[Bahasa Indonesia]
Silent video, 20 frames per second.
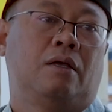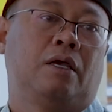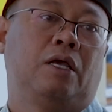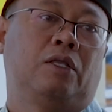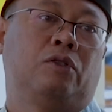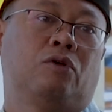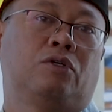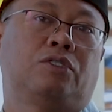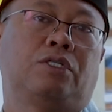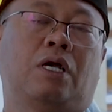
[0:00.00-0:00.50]

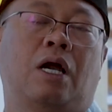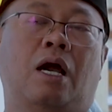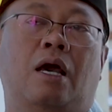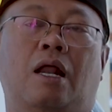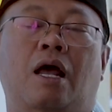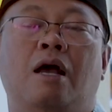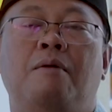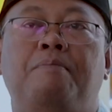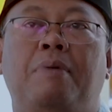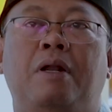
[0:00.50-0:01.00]
gitu.
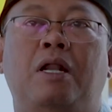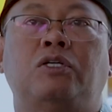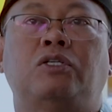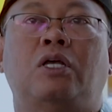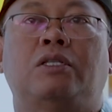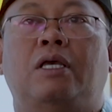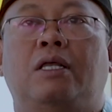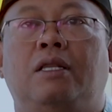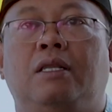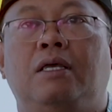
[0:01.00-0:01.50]
Sekarang pada
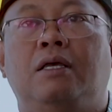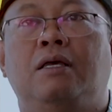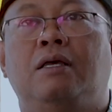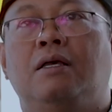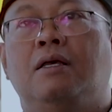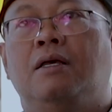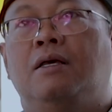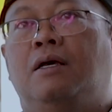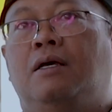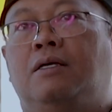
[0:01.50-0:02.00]
saat ini
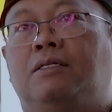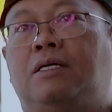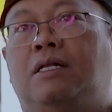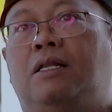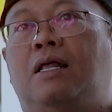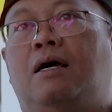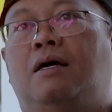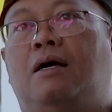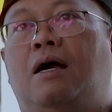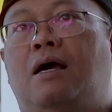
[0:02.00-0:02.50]

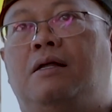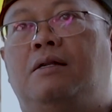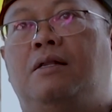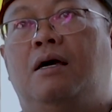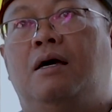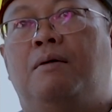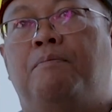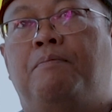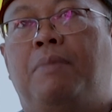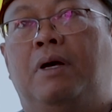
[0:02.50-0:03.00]
sedang
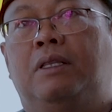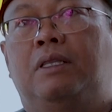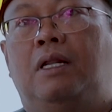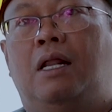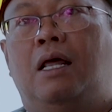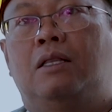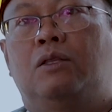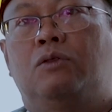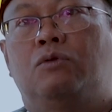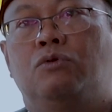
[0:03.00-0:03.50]
ada
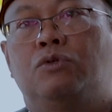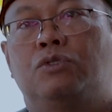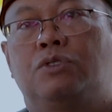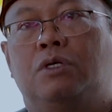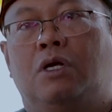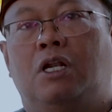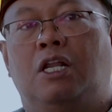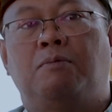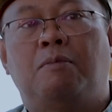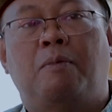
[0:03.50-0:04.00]

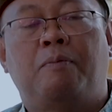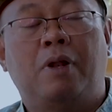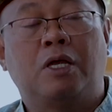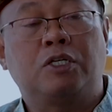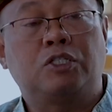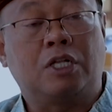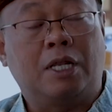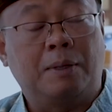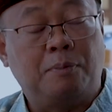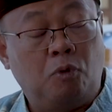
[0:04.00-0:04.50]
415
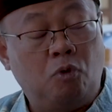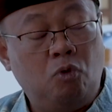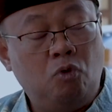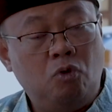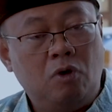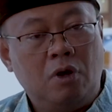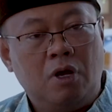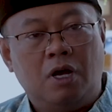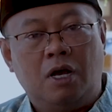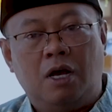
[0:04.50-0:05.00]

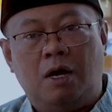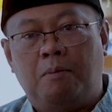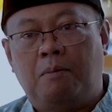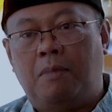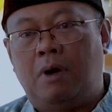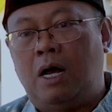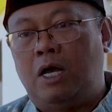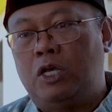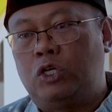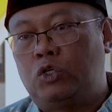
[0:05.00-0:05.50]
ribu
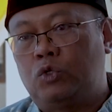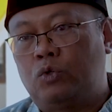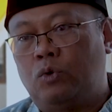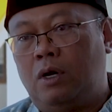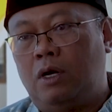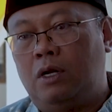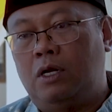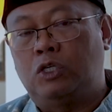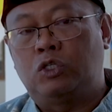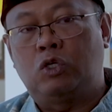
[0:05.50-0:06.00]

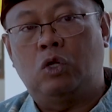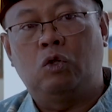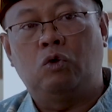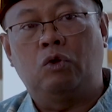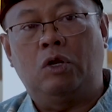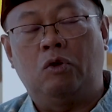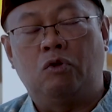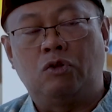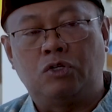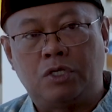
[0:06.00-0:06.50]
mahasiswa di
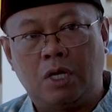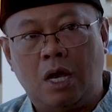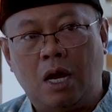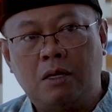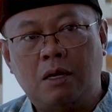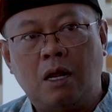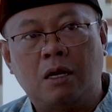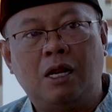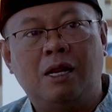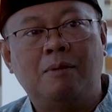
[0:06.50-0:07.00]
seluruh Indonesia
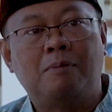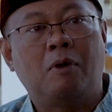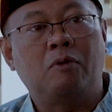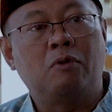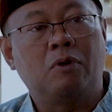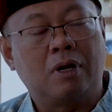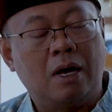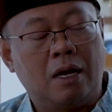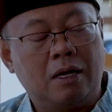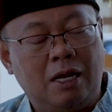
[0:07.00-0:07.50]
dan di
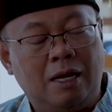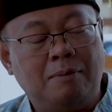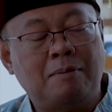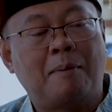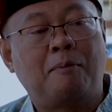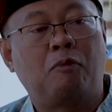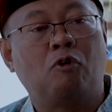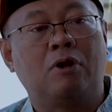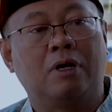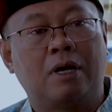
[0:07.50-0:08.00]
50
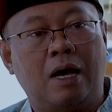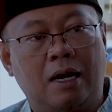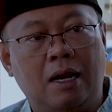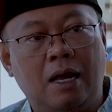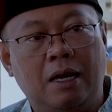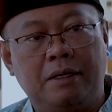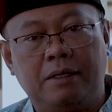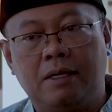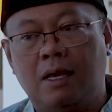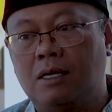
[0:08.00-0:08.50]

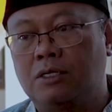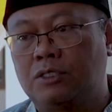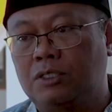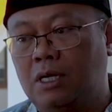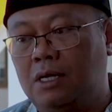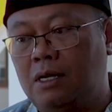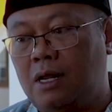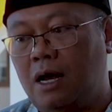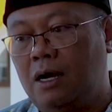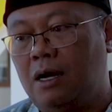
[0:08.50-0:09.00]
negara yang
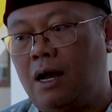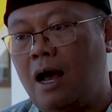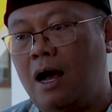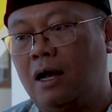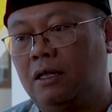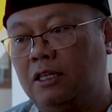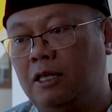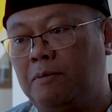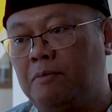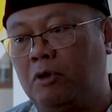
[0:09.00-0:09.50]
sedang
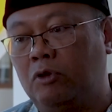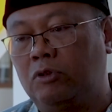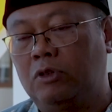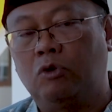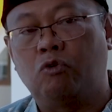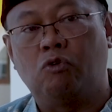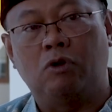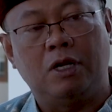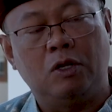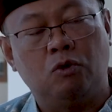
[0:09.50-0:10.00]
aktif mengikuti
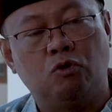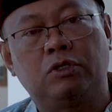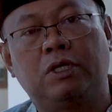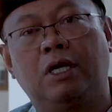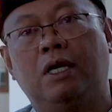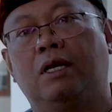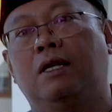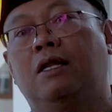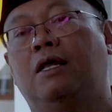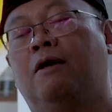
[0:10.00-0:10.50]
kuliah di UT.
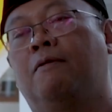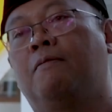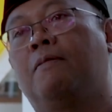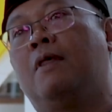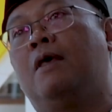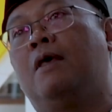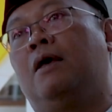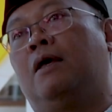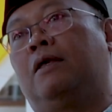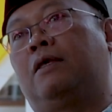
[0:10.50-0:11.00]
Nah,
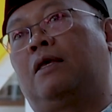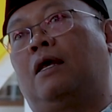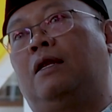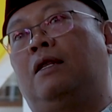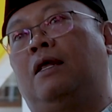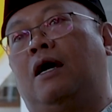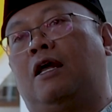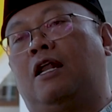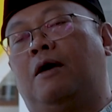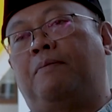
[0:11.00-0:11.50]
jadi
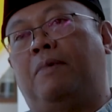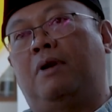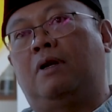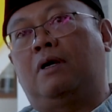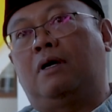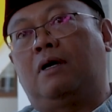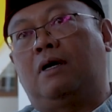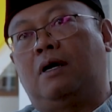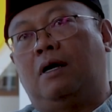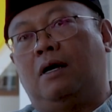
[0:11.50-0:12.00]
diharapkan
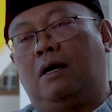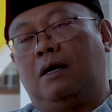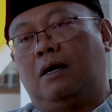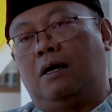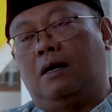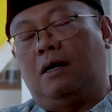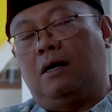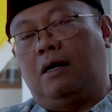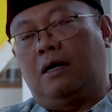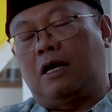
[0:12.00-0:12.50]

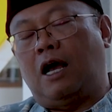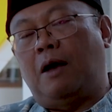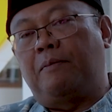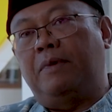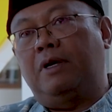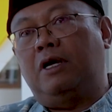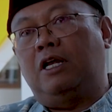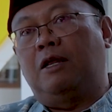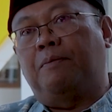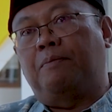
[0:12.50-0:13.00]
uh, kami
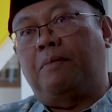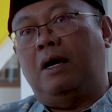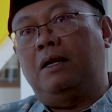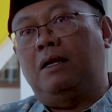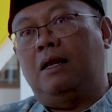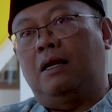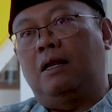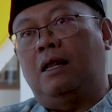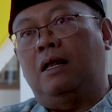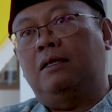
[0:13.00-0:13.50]
ke depan
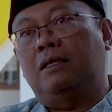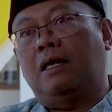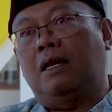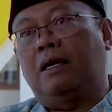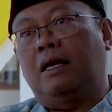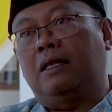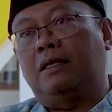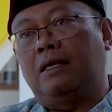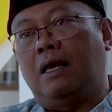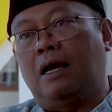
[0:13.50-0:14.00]
adalah
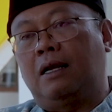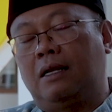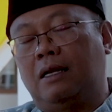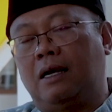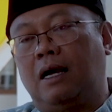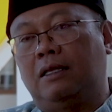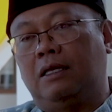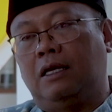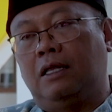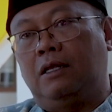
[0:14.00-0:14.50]
target yang
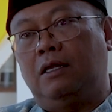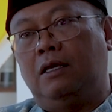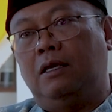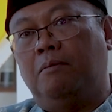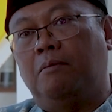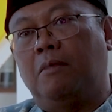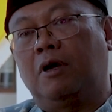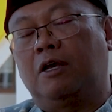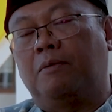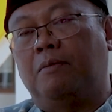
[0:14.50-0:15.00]
dekat ini
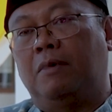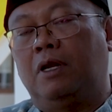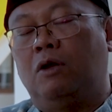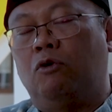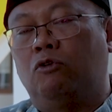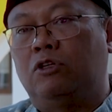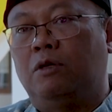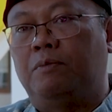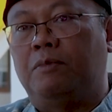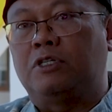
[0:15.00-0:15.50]
bagaimana
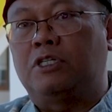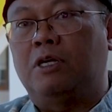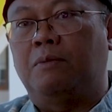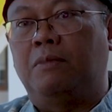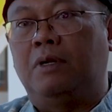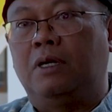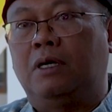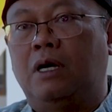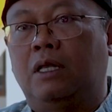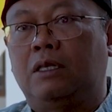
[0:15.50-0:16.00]
UT bisa
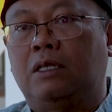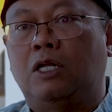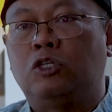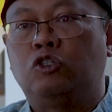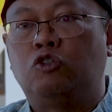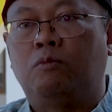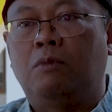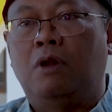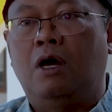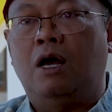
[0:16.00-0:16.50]
meningkatkan
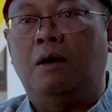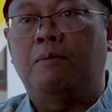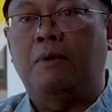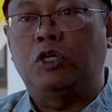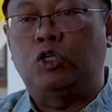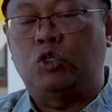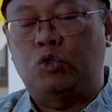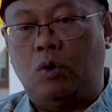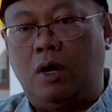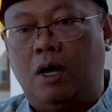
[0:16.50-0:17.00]
jumlah
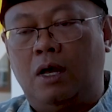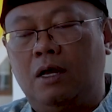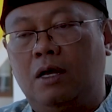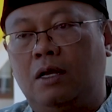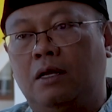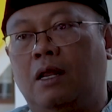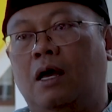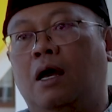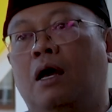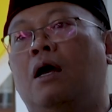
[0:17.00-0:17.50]
mahasiswa.
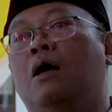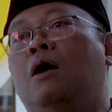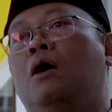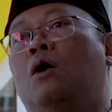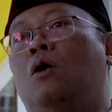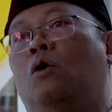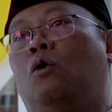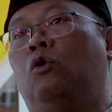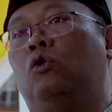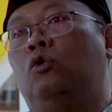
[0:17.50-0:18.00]
Nah,
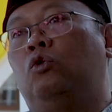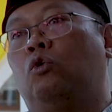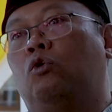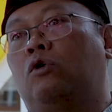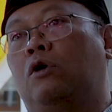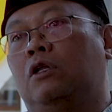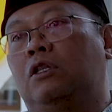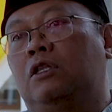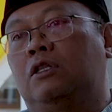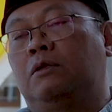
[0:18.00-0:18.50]
untuk
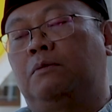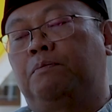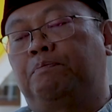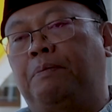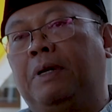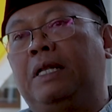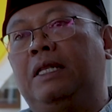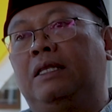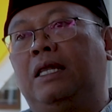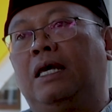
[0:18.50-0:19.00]

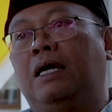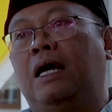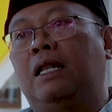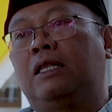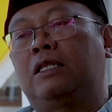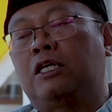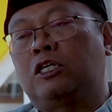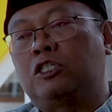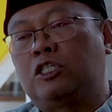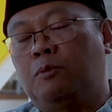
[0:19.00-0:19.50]

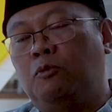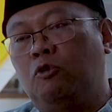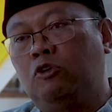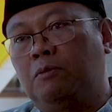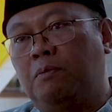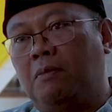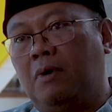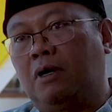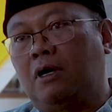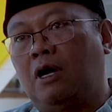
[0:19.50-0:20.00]
kepentingan
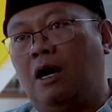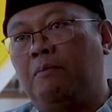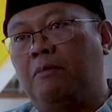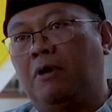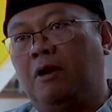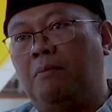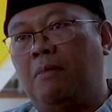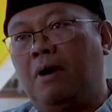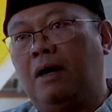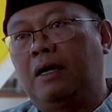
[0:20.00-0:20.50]
tersebut maka
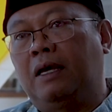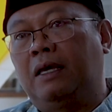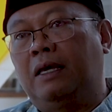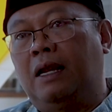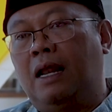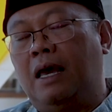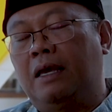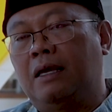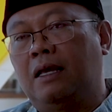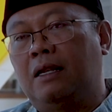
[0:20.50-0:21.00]
berbagai
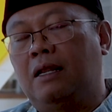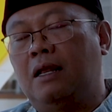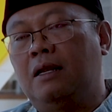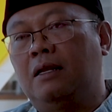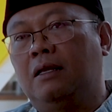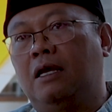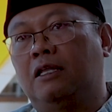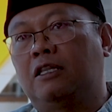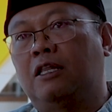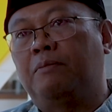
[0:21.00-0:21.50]
layanan
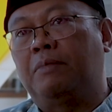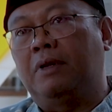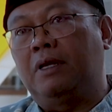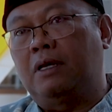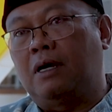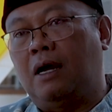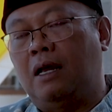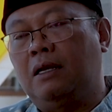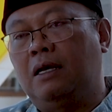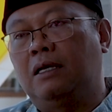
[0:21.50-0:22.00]
kita
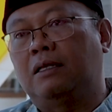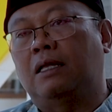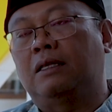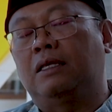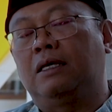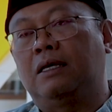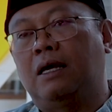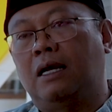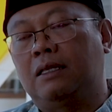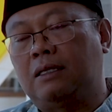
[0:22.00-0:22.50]
berikan kita
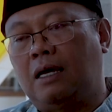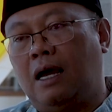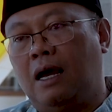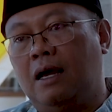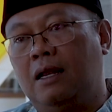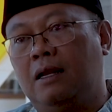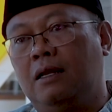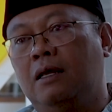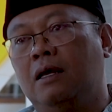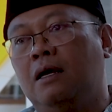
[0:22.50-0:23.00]

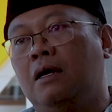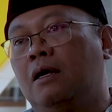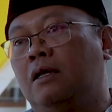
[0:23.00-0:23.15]
tingkatkan